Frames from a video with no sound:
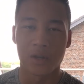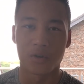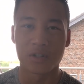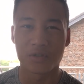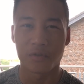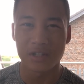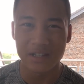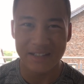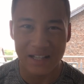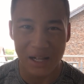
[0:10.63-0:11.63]
und ich wollte
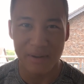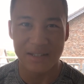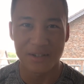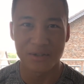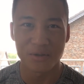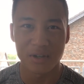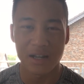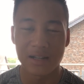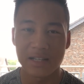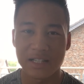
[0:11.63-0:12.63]
nichts Halbherziges hochladen.